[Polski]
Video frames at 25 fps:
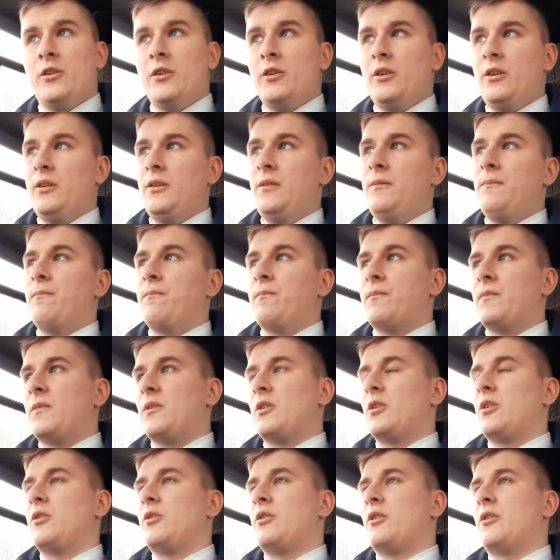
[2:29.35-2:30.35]
I
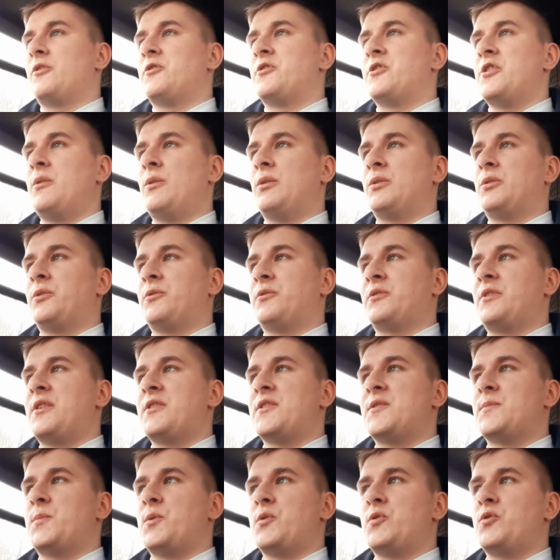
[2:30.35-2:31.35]
e, działa to w ten
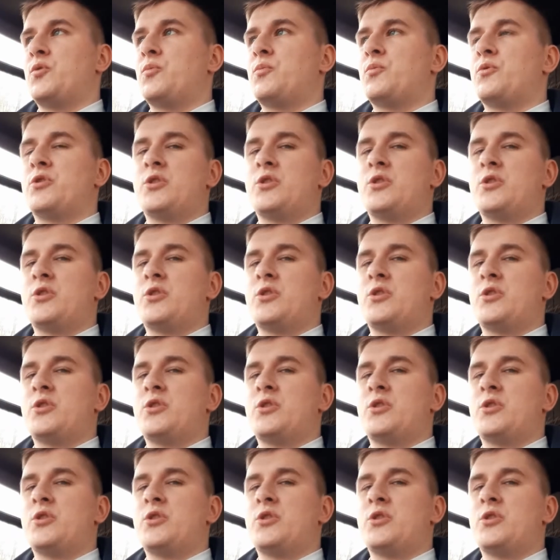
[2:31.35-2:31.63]
sposób,